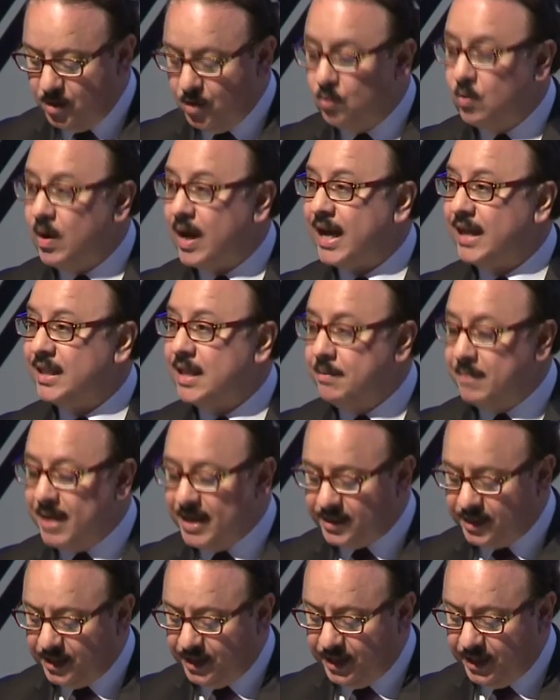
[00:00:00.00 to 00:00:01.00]

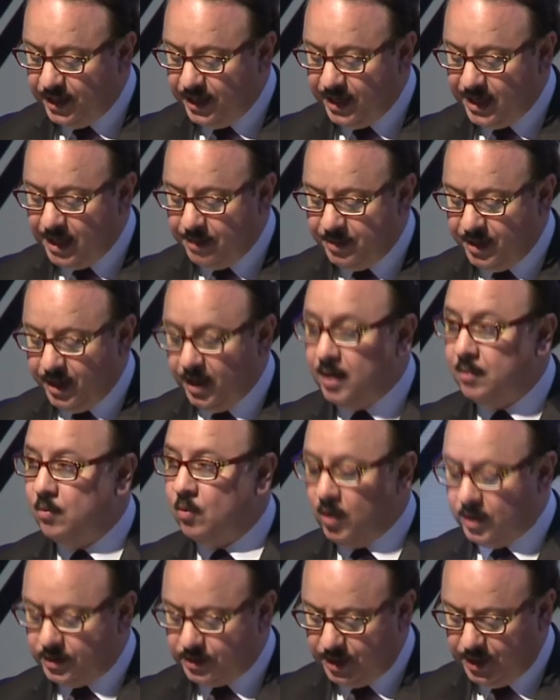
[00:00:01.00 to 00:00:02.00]
وخدماته لجميع
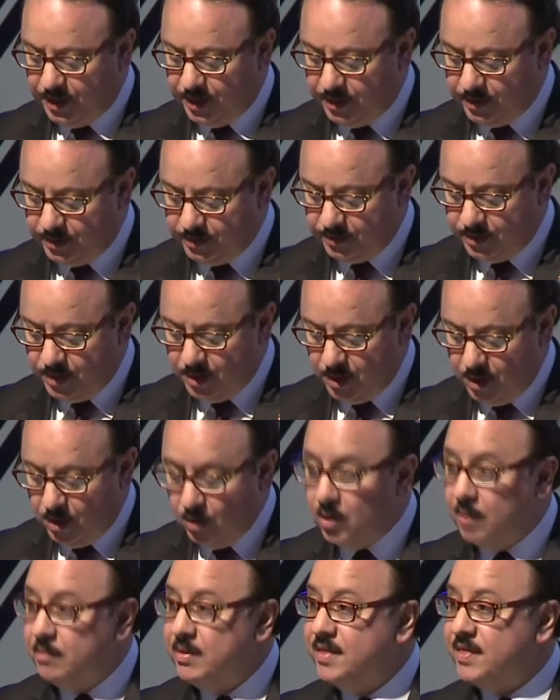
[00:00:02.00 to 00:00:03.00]
المواطنين
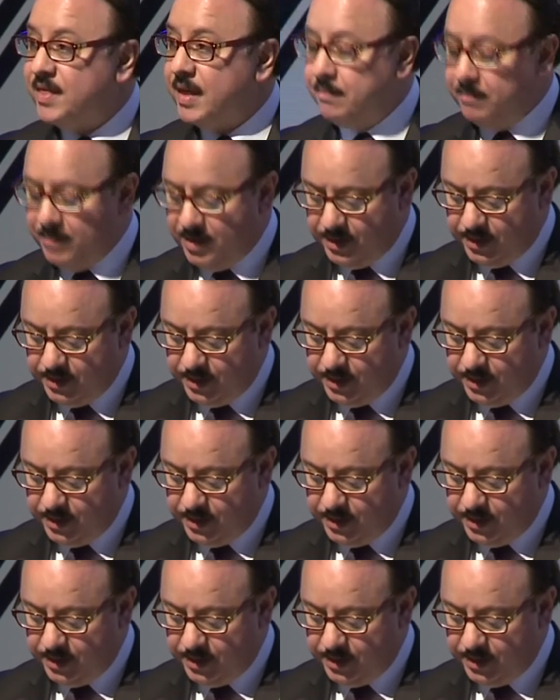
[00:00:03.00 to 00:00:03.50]
ومن ثم